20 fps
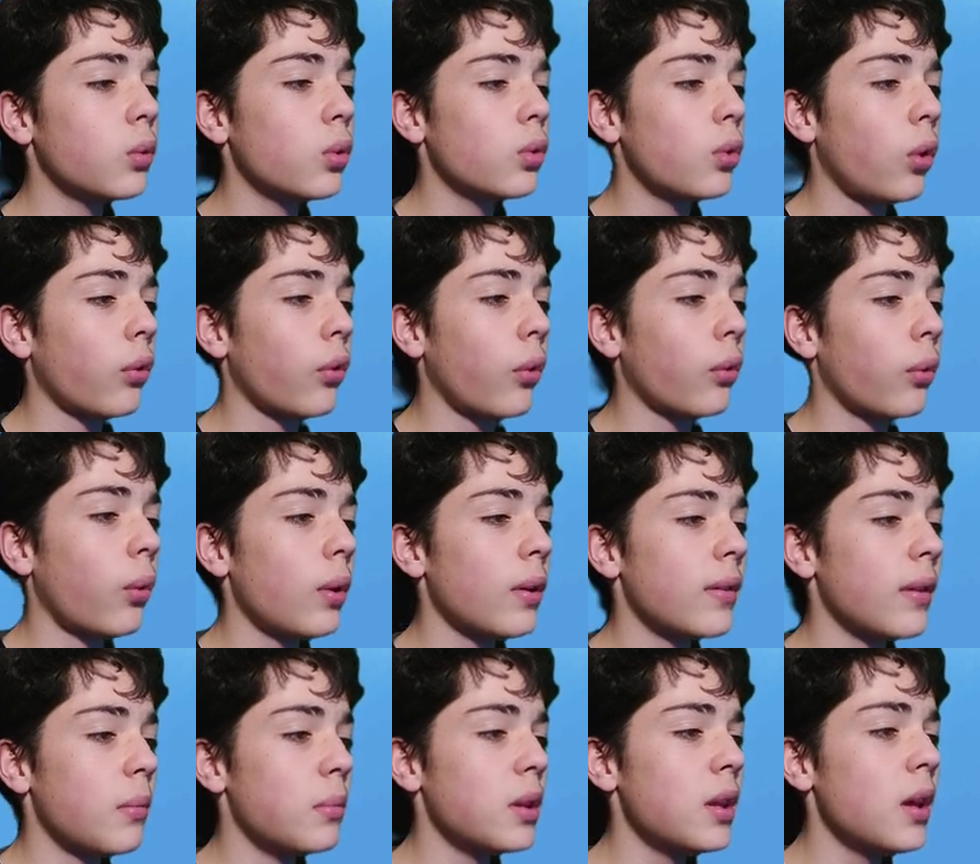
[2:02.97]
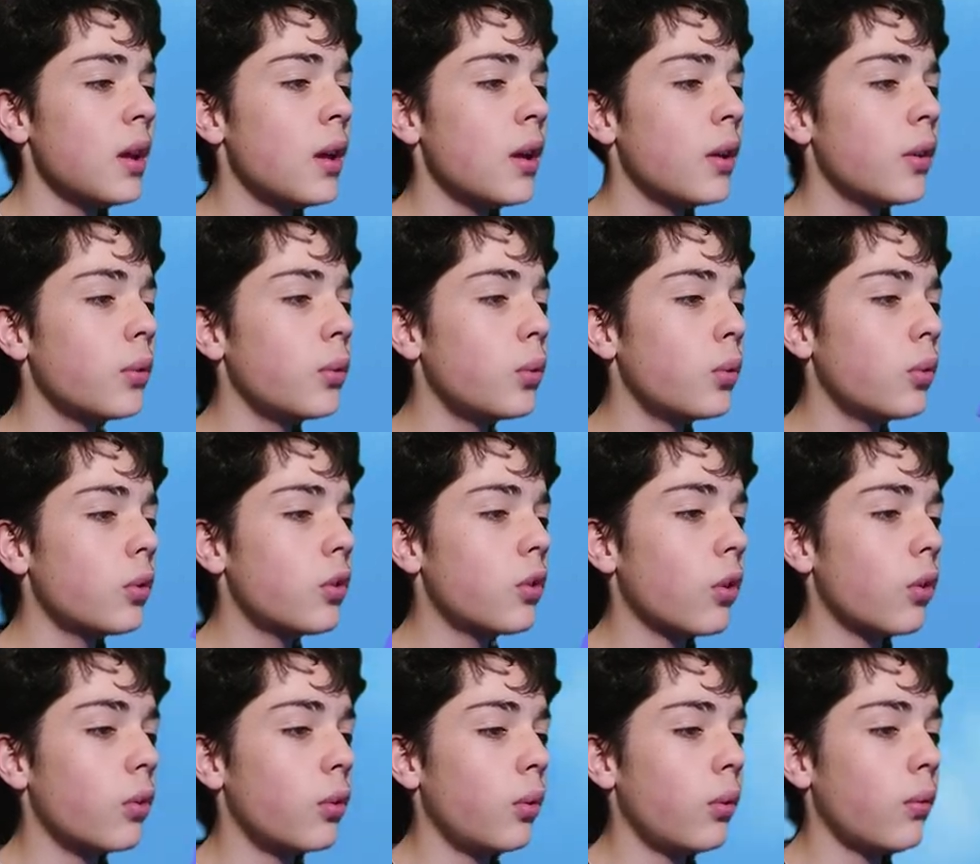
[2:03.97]
de temps en temps les amis. Donc,
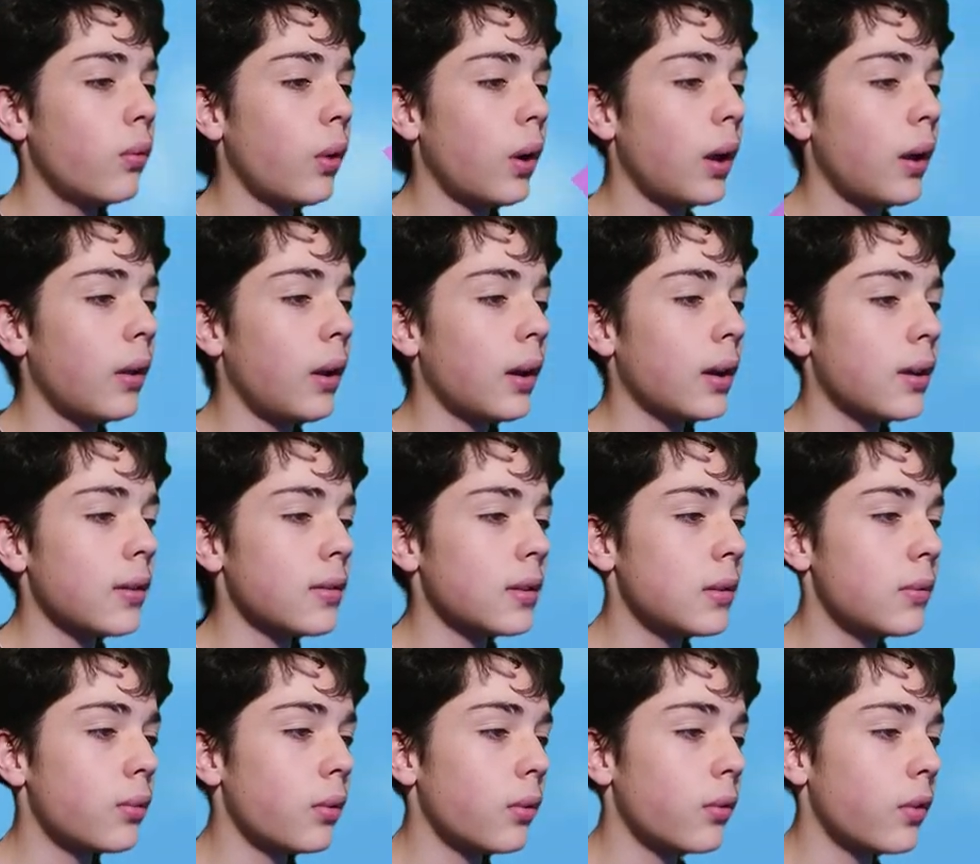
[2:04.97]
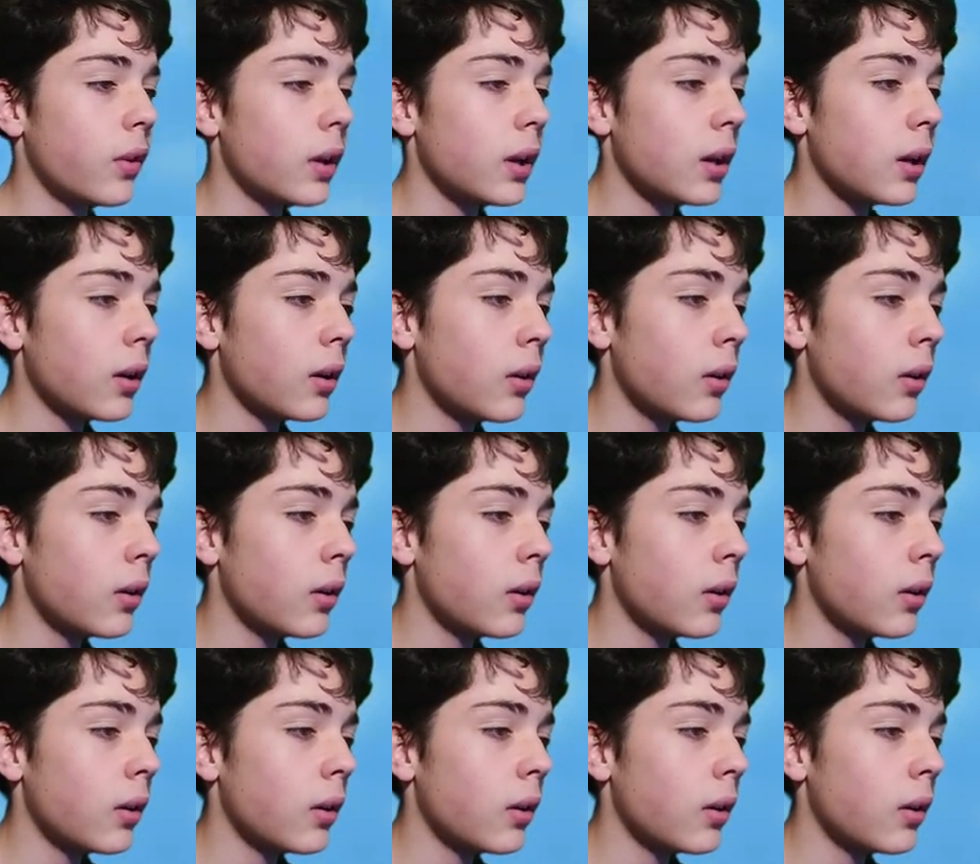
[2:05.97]
euh, donc voilà, là qu'est-ce qu'il faut faire